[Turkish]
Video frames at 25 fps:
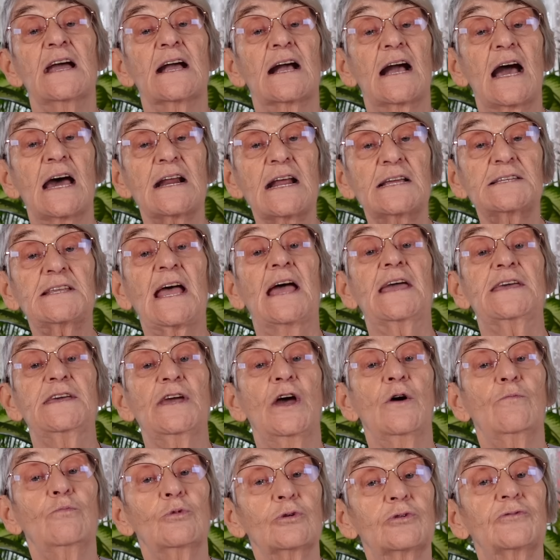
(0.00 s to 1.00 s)
Karatay
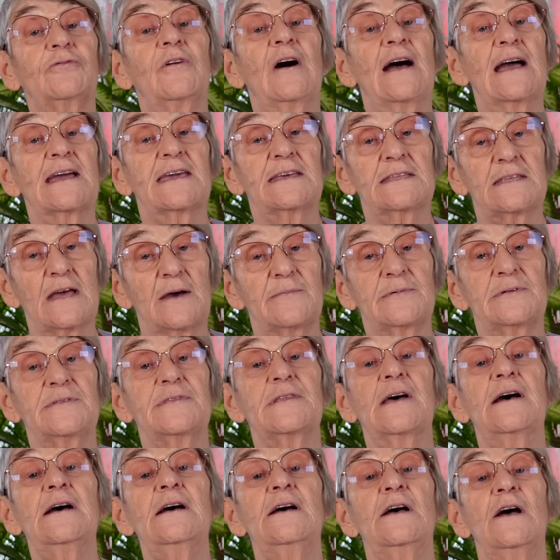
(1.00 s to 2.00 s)
Mutfağı
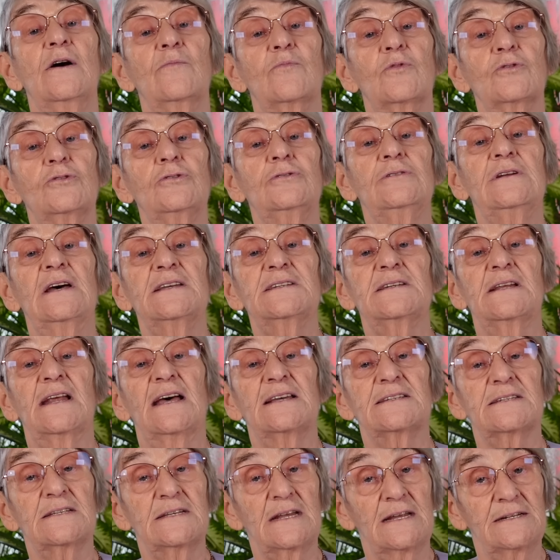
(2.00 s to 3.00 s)
kitabında bunun nasıl
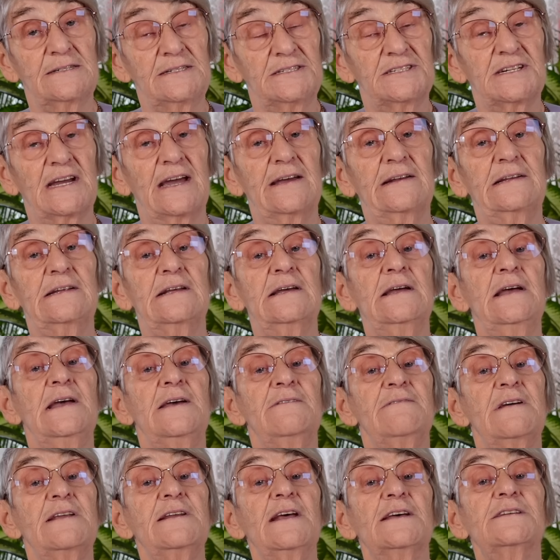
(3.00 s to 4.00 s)
hazırlanacağını
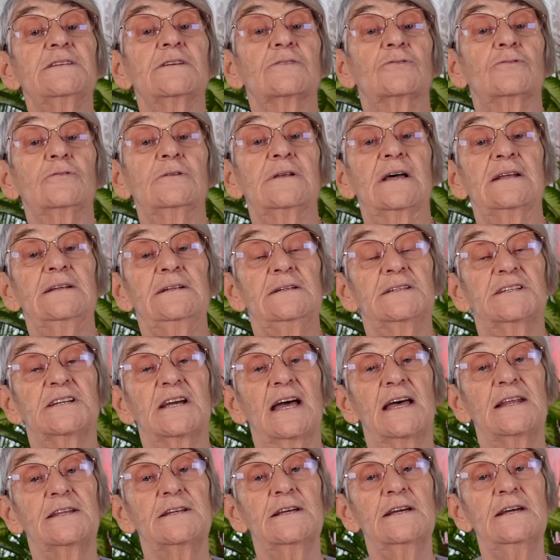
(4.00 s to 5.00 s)
ve nasıl
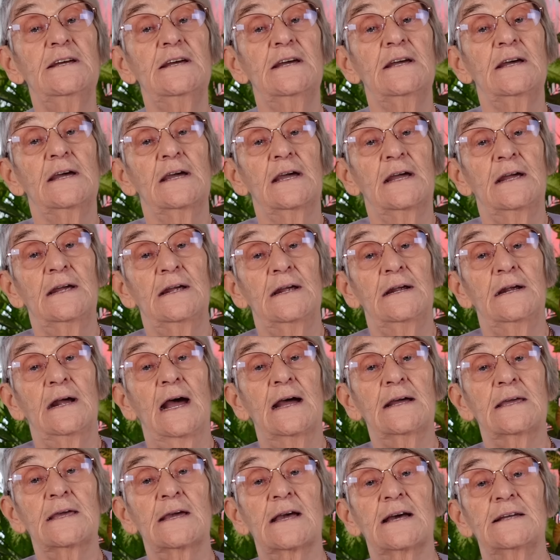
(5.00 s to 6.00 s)
kullanılacağını e,
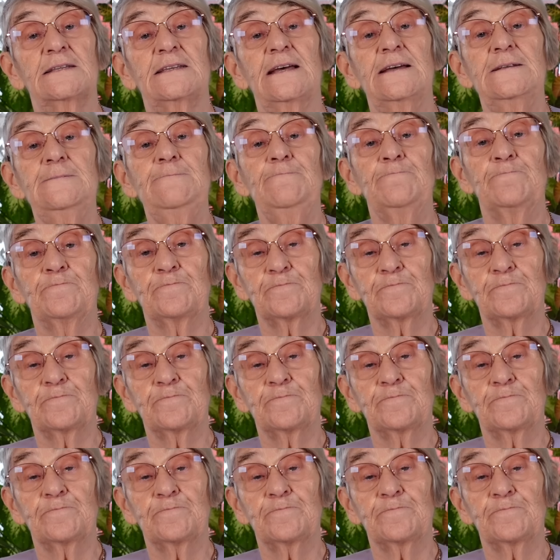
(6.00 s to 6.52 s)
hakikaten